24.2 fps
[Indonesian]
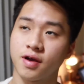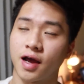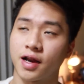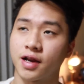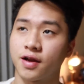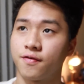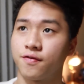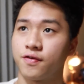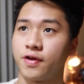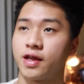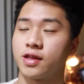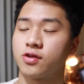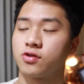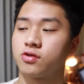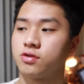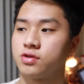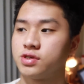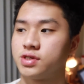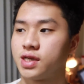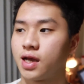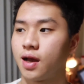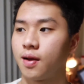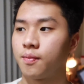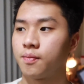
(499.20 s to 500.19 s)
karena
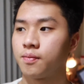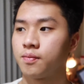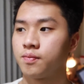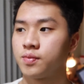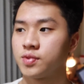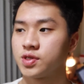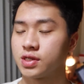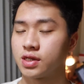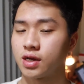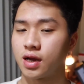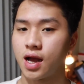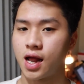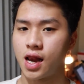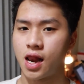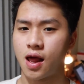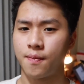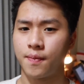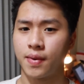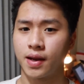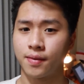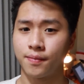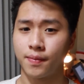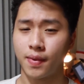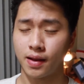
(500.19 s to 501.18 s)
flightku jam setengah
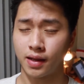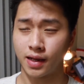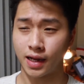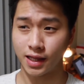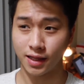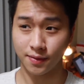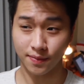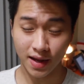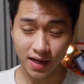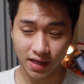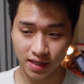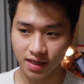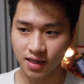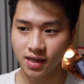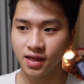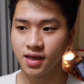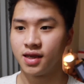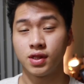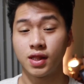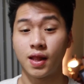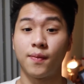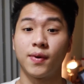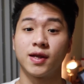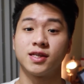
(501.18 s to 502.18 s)
8 pak nanti pagi
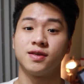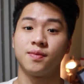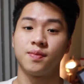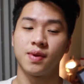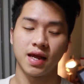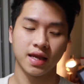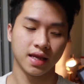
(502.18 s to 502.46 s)
8 jam